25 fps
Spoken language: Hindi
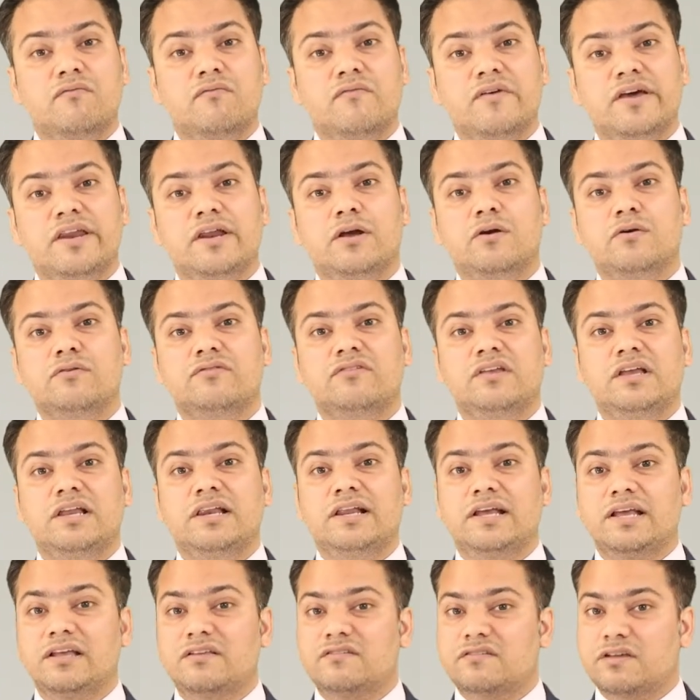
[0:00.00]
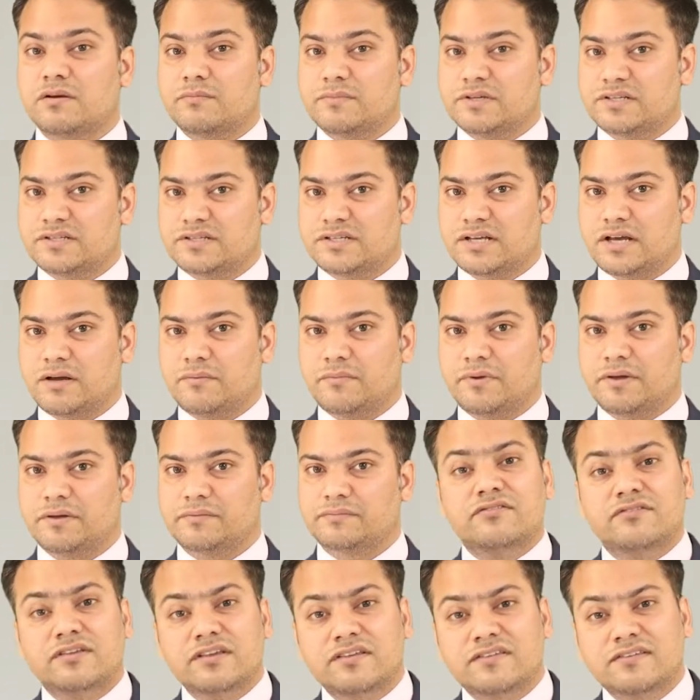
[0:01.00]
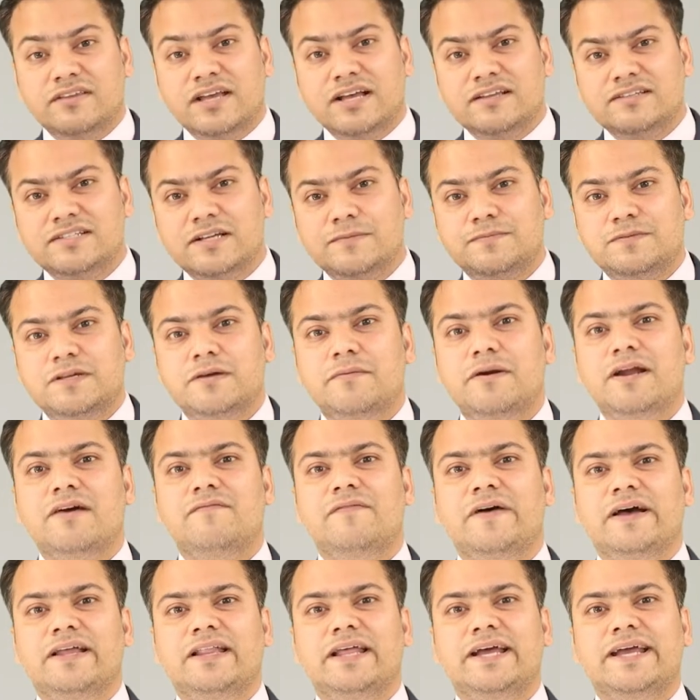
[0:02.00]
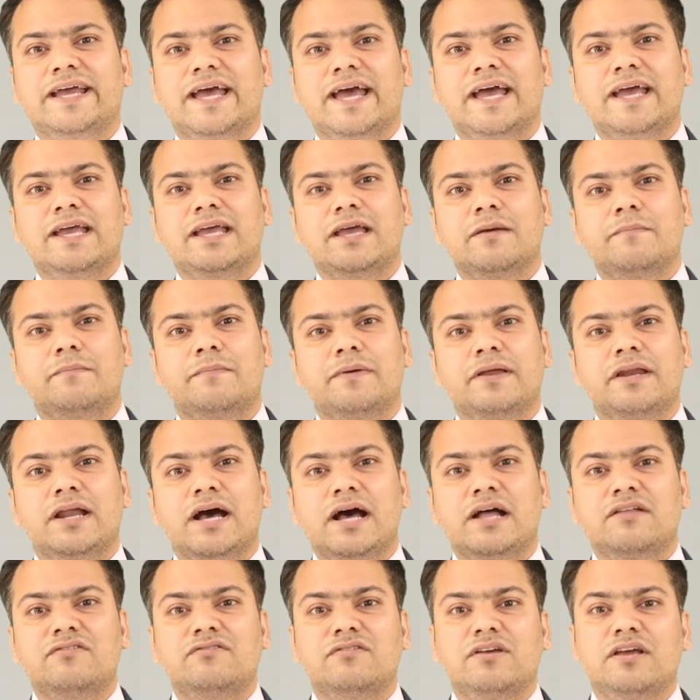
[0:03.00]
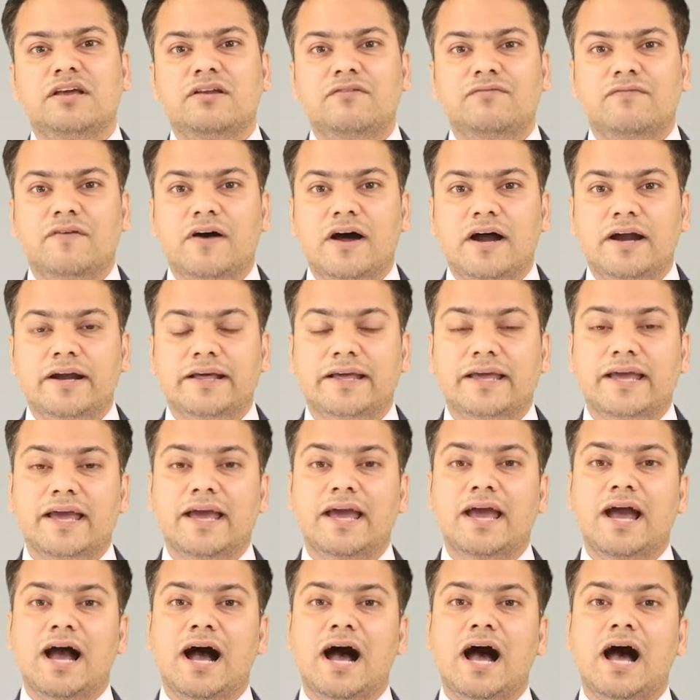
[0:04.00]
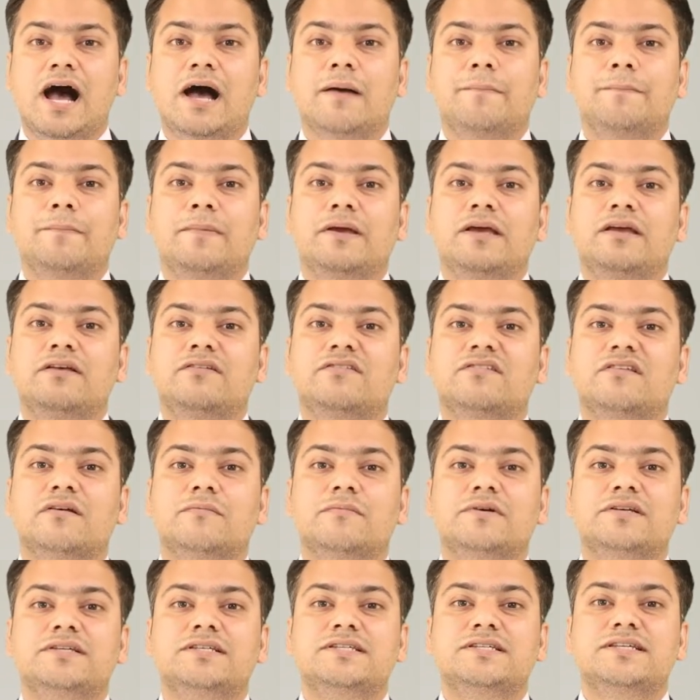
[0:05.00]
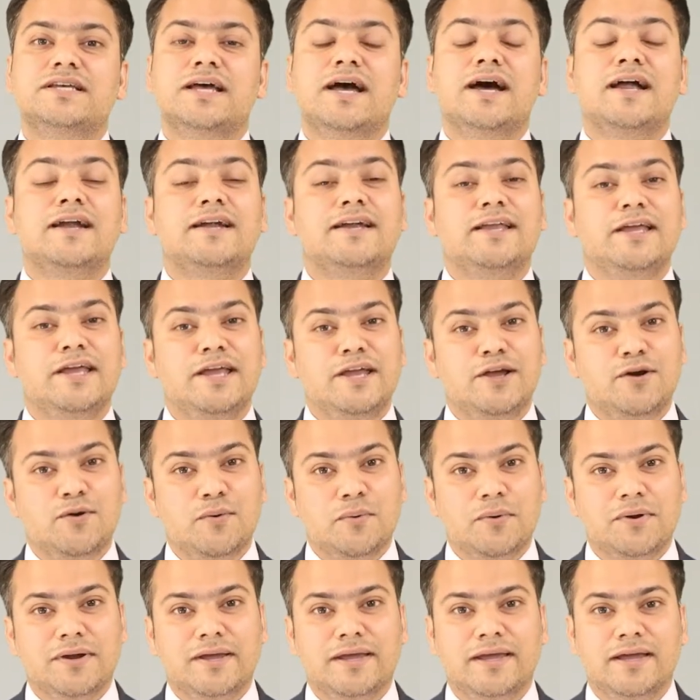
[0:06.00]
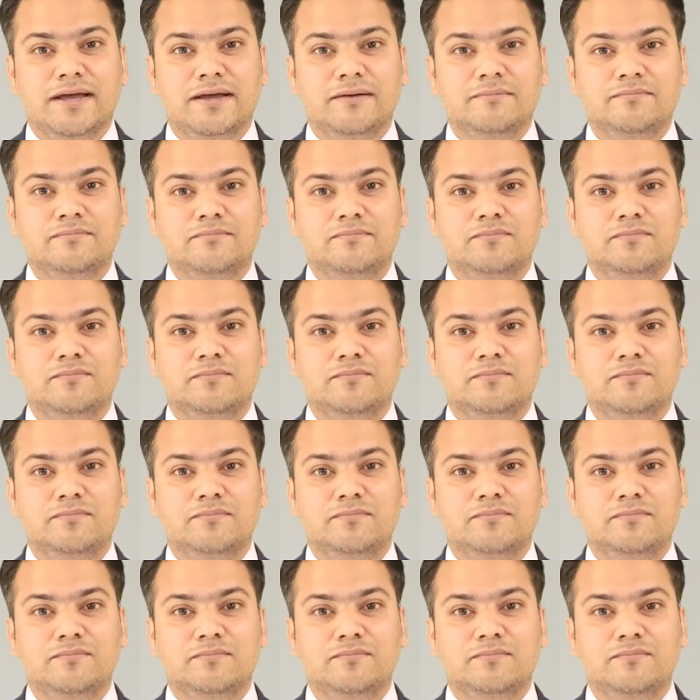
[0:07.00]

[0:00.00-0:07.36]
वेरिकोसील की समस्या में जिसका सबसे बड़ा फायदा क्या है कि बिना चीर फाड़ के आपकी समस्या ठीक हो रही है